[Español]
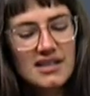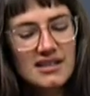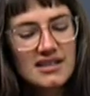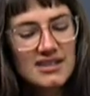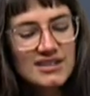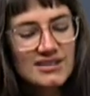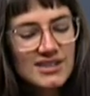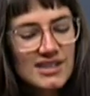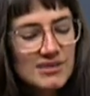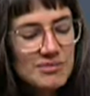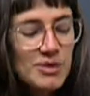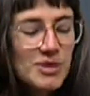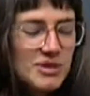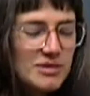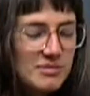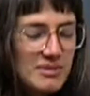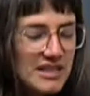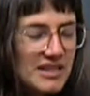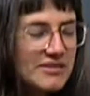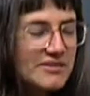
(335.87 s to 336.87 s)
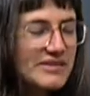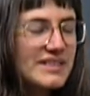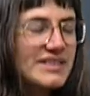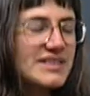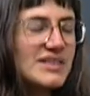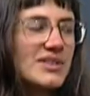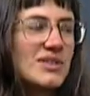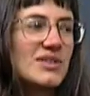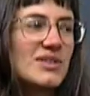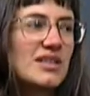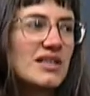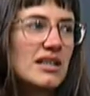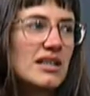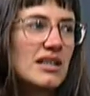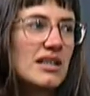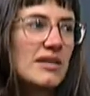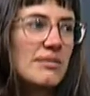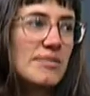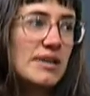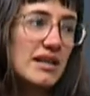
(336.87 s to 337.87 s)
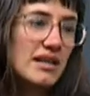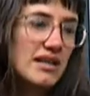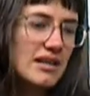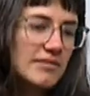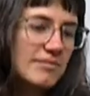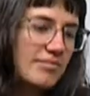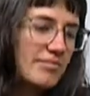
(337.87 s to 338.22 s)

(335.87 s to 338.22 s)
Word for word: Entonces es muy beneficioso en realidad para